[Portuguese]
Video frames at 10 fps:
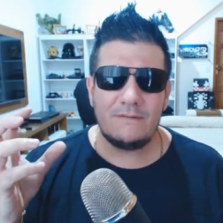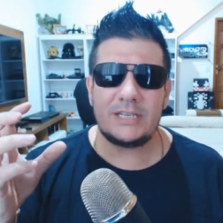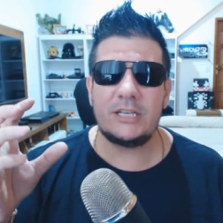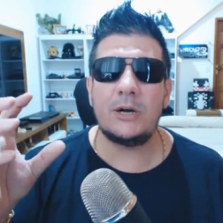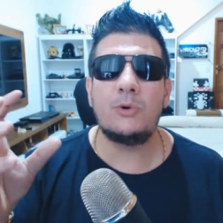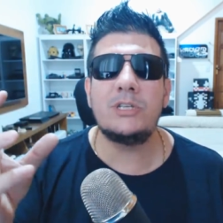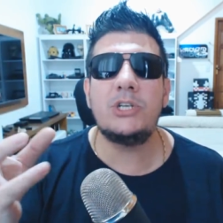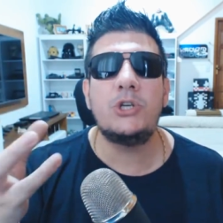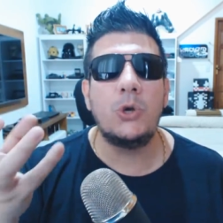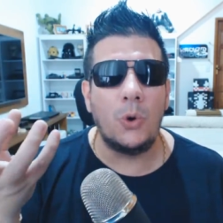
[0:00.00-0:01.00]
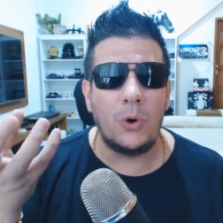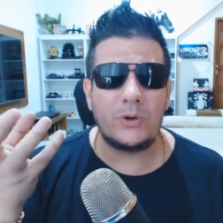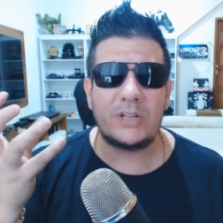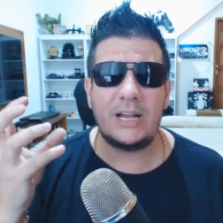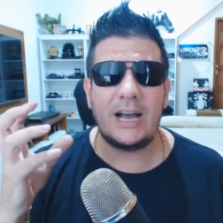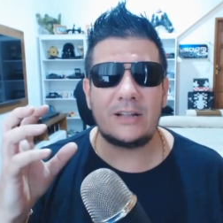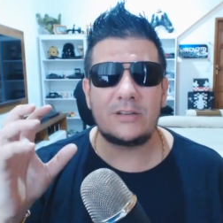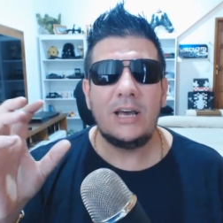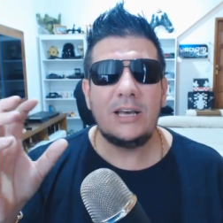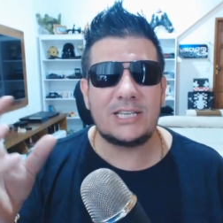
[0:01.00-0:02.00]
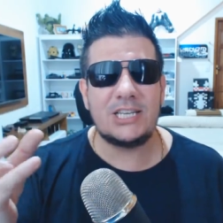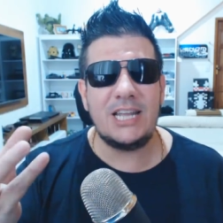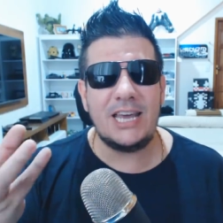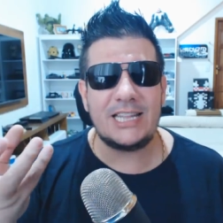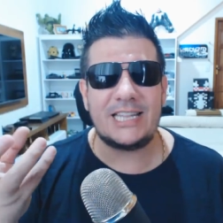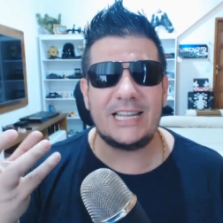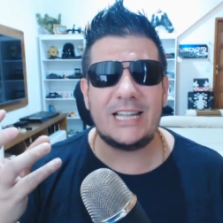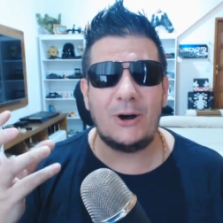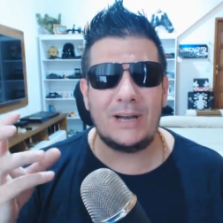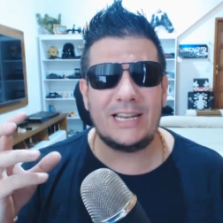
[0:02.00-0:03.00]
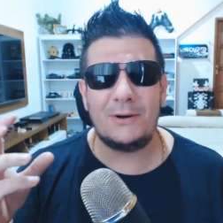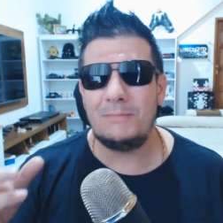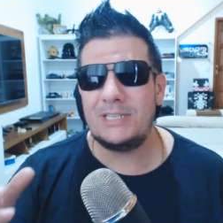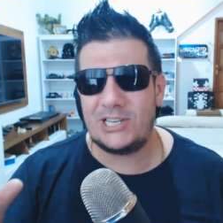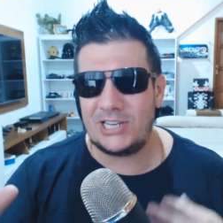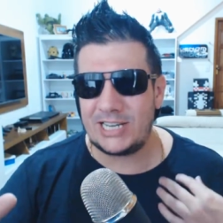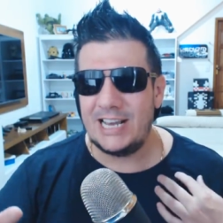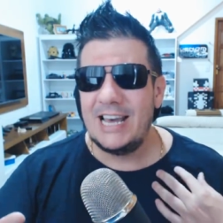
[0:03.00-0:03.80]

Vai ser uma coisa de ouro, tá ligado? Que se derreter dá o anel. Mentira.